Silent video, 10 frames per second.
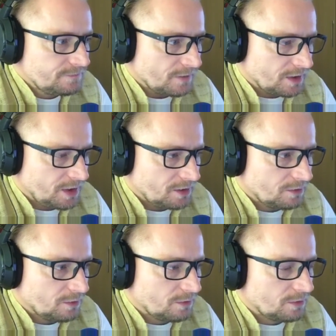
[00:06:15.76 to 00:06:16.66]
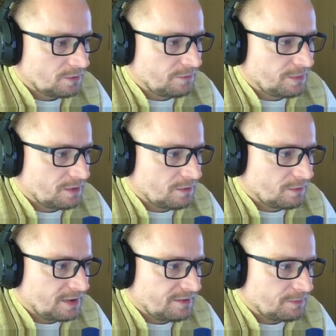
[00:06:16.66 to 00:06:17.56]
Jaką
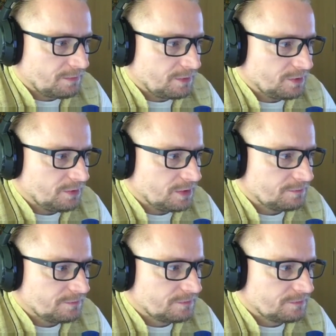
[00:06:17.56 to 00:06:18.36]
obrazę popełniłem?